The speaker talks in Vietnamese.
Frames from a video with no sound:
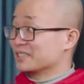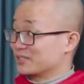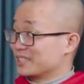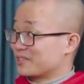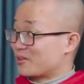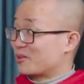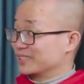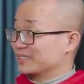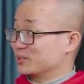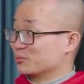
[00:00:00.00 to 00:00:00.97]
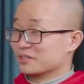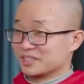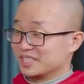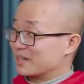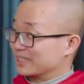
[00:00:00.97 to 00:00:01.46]
rất là khó nhé, vì trung thực với
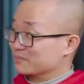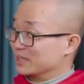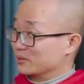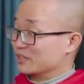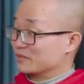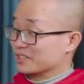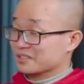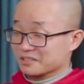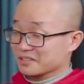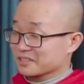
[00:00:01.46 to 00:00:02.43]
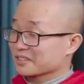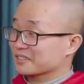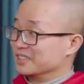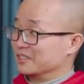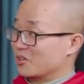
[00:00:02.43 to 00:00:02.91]
chính bản thân mình nó là việc cực cực cực
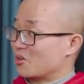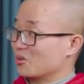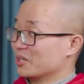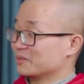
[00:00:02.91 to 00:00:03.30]
kỳ khó luôn.